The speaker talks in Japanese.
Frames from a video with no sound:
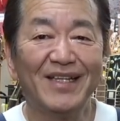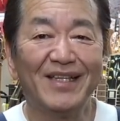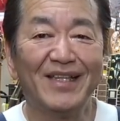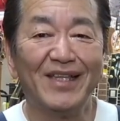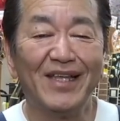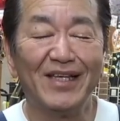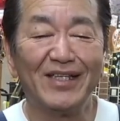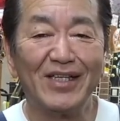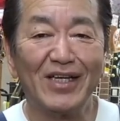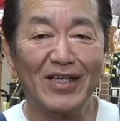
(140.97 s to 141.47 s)

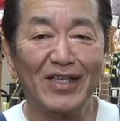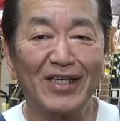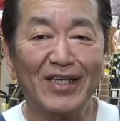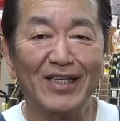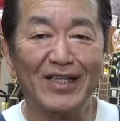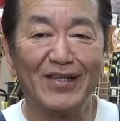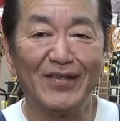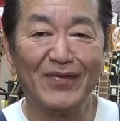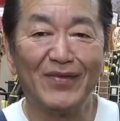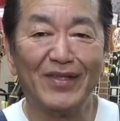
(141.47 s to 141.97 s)
でさっ
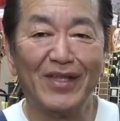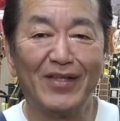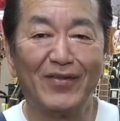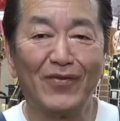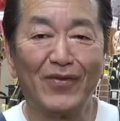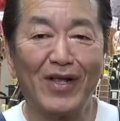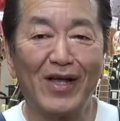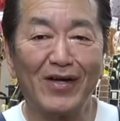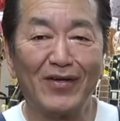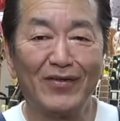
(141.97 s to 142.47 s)
き
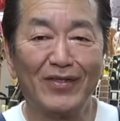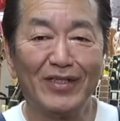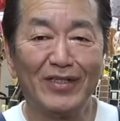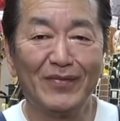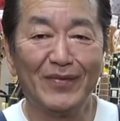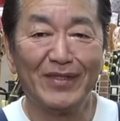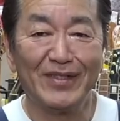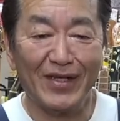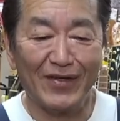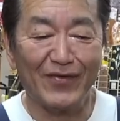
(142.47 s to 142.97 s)
ネットで確認
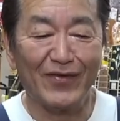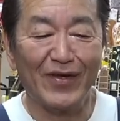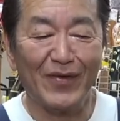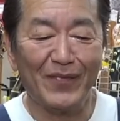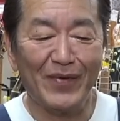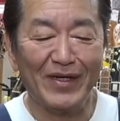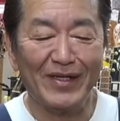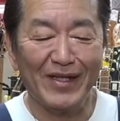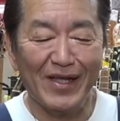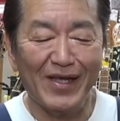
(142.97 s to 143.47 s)
しましたけど、やっ
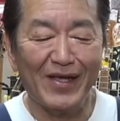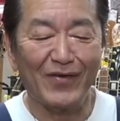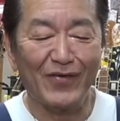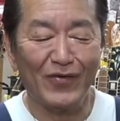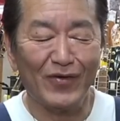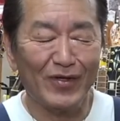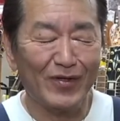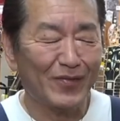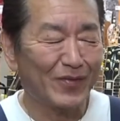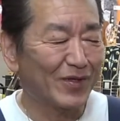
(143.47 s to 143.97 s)
ぱりね、
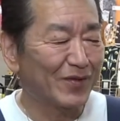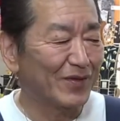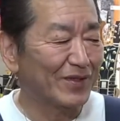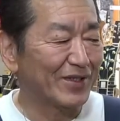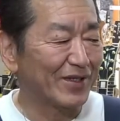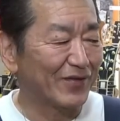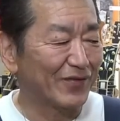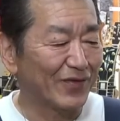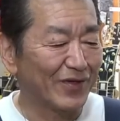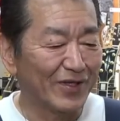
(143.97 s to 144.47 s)
この間も言いま
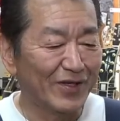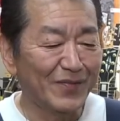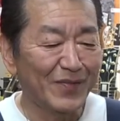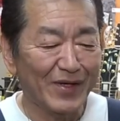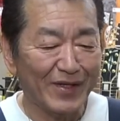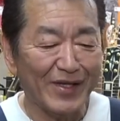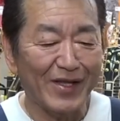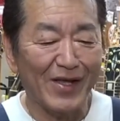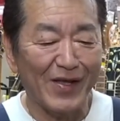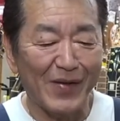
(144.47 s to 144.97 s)
したけど、
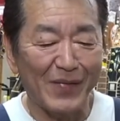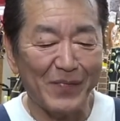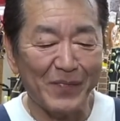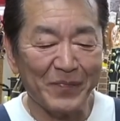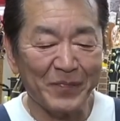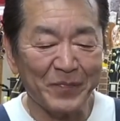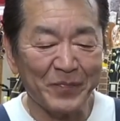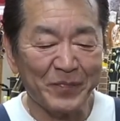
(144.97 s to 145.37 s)
今ね